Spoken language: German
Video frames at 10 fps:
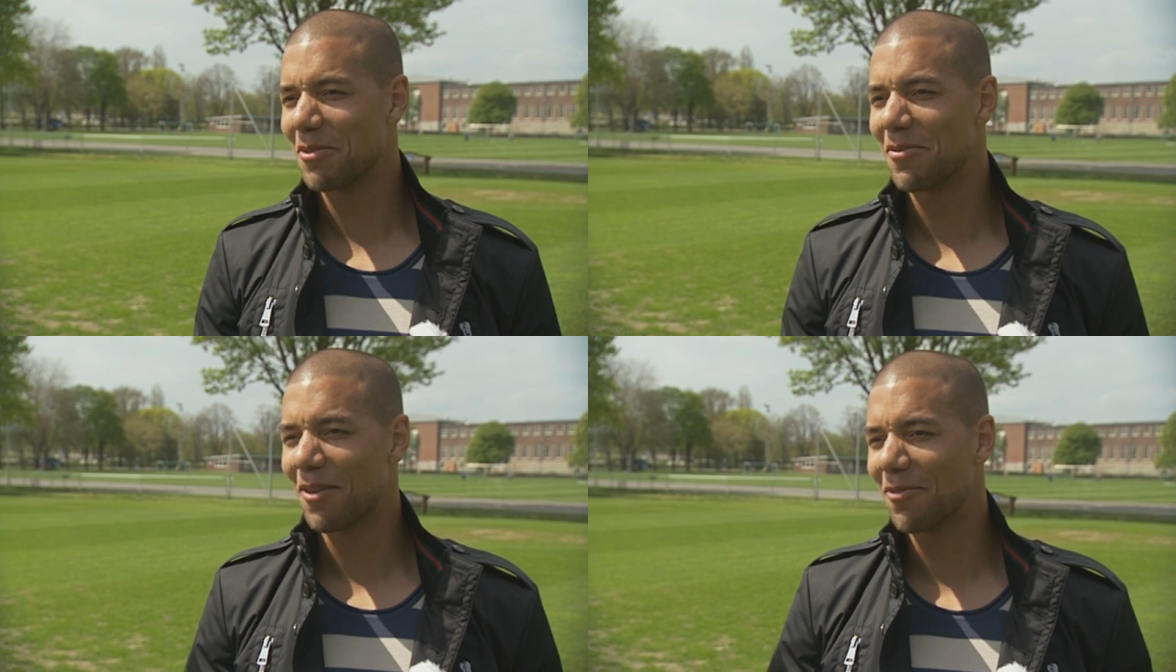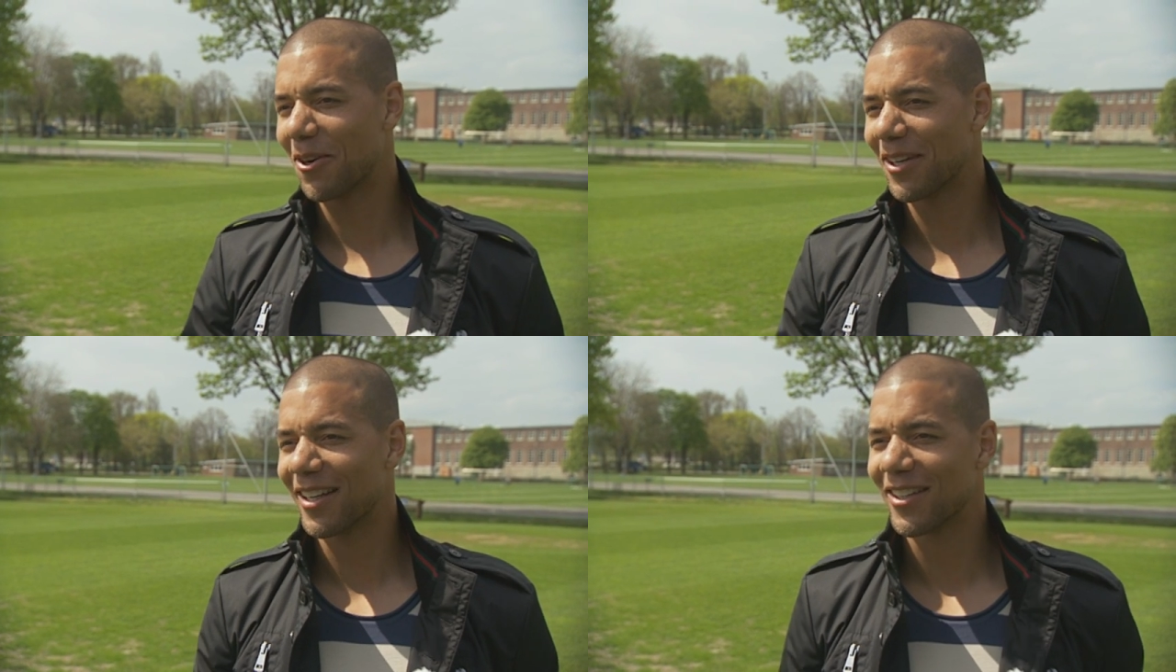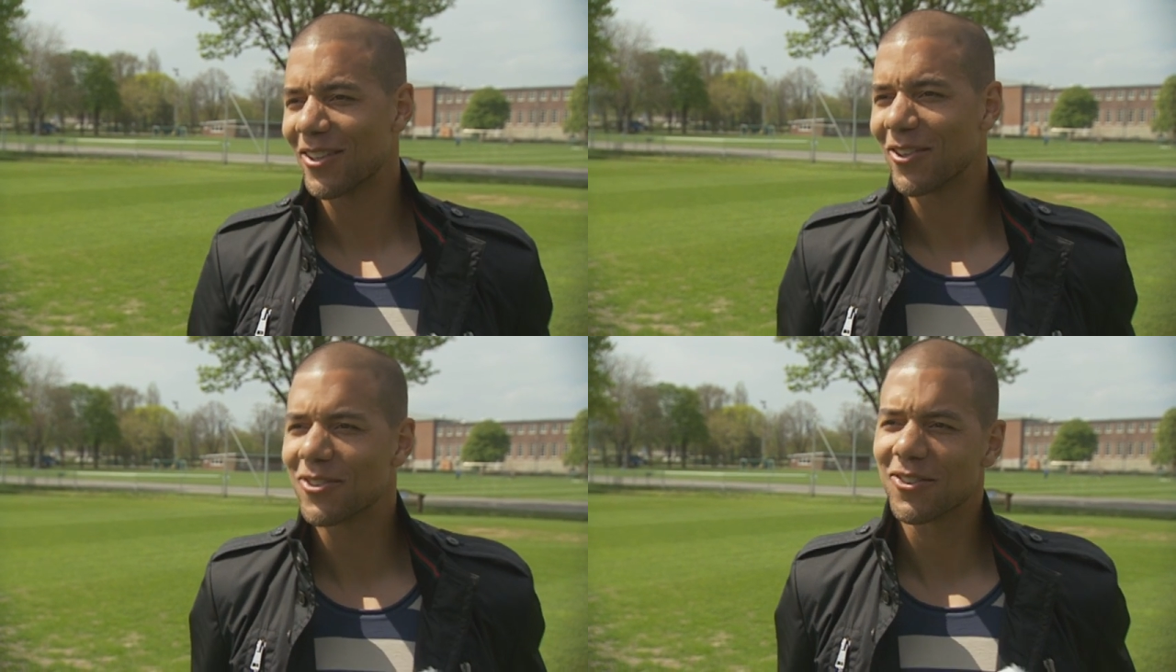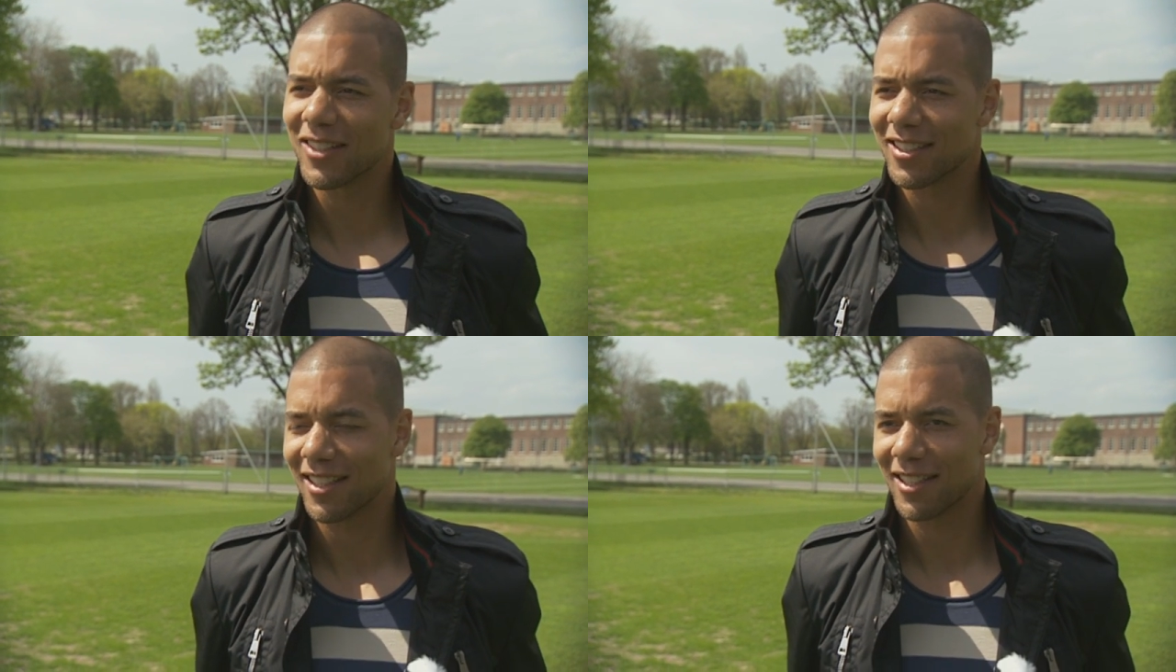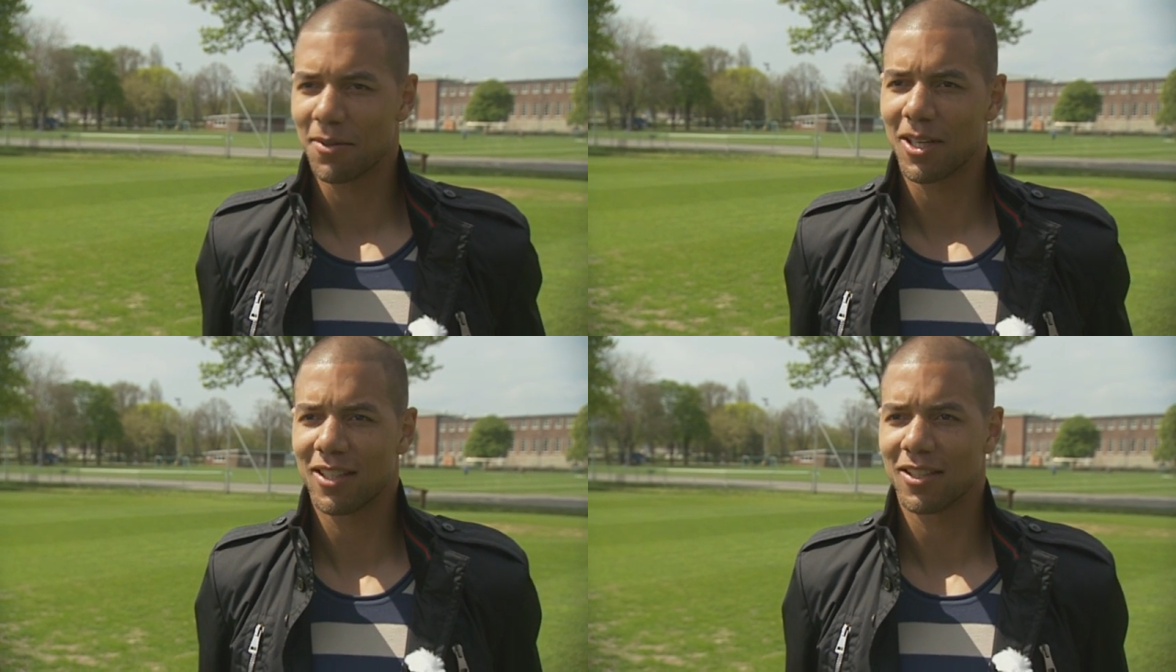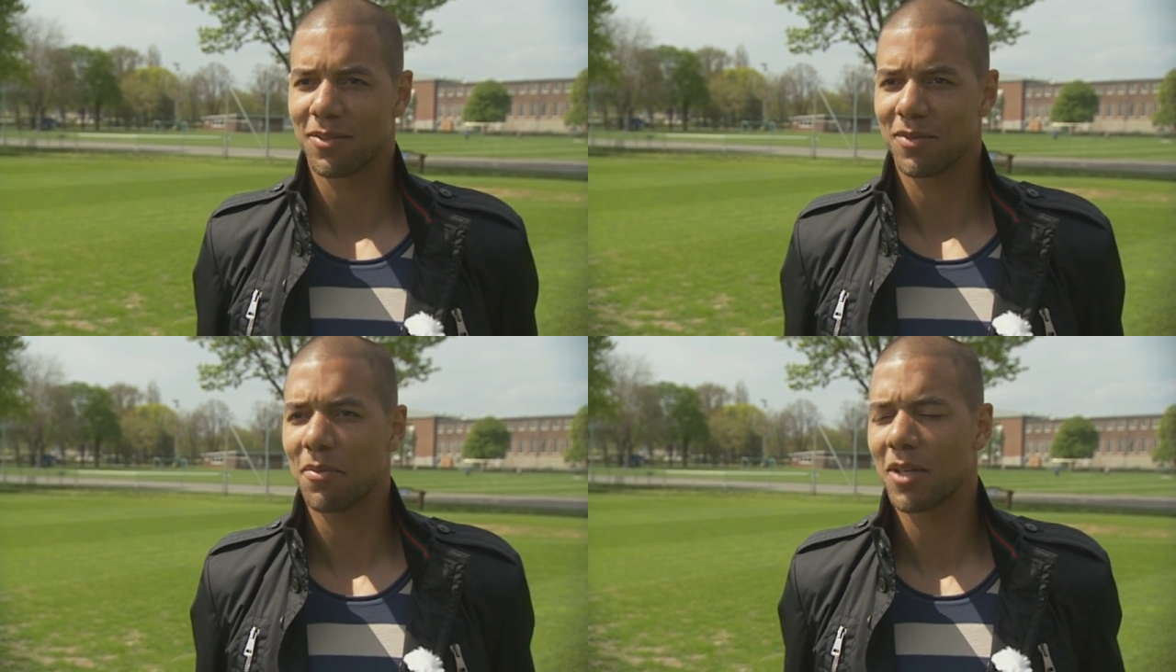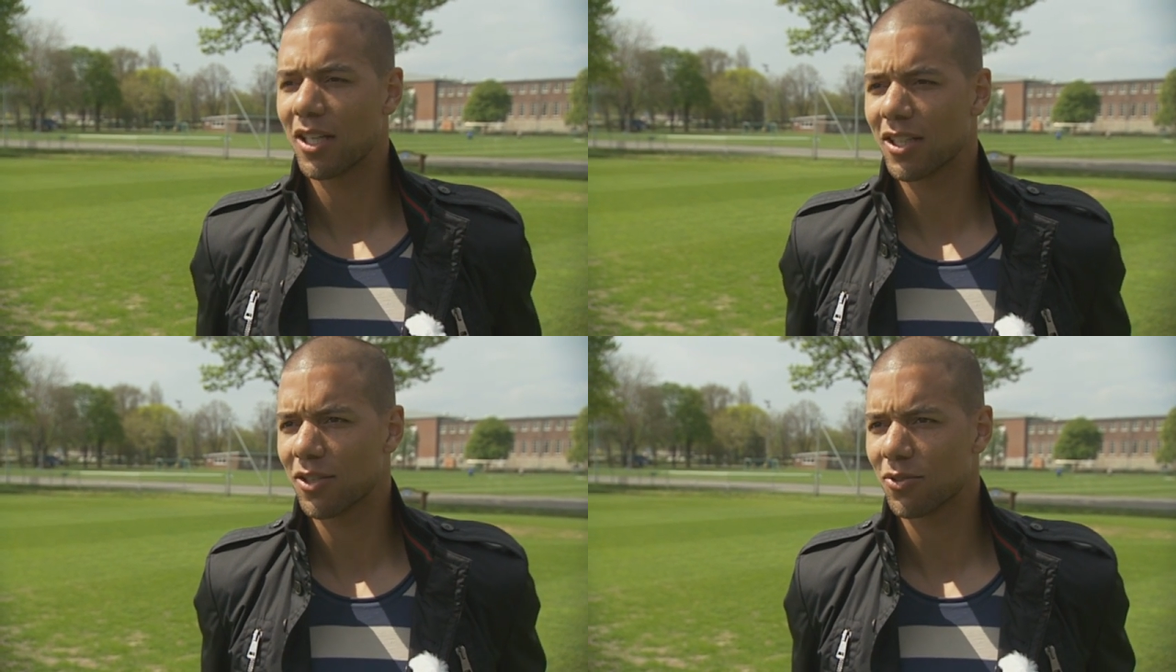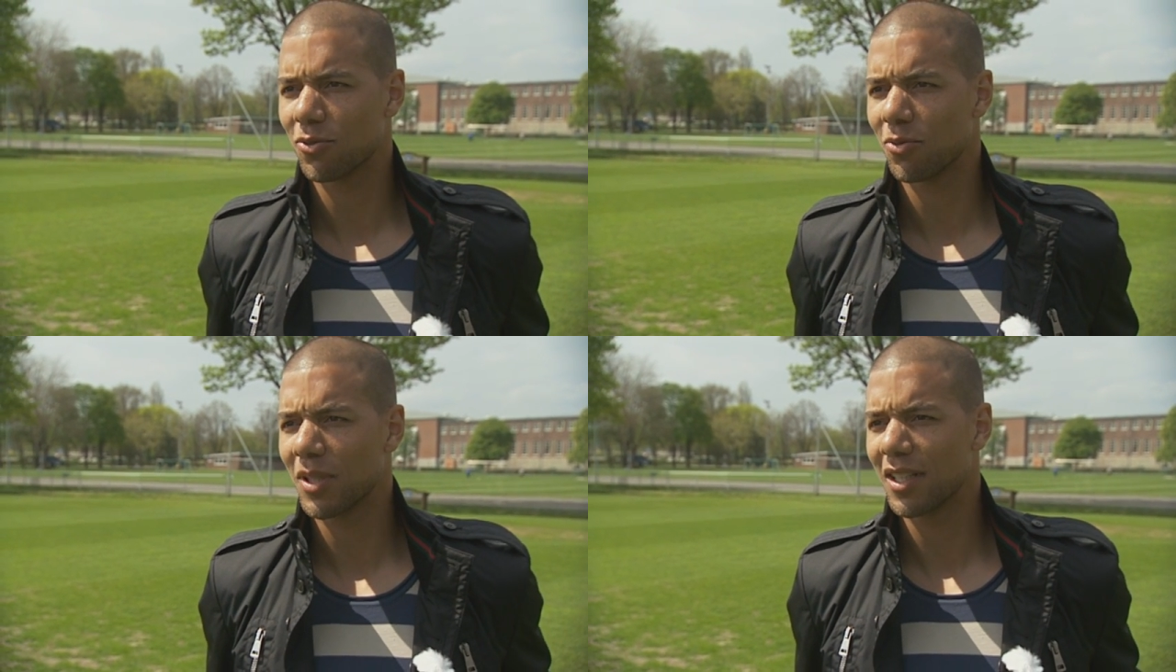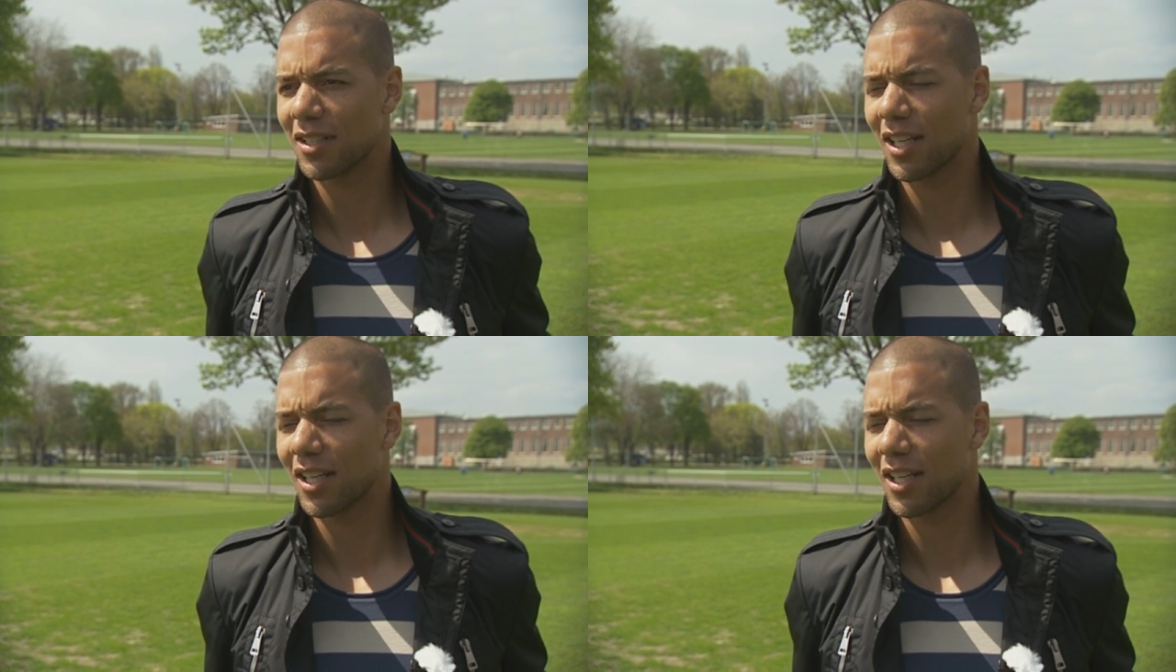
spielen wir am Wochenende und sowas halt. Aber ähm, damit kann ich ganz gut umgehen.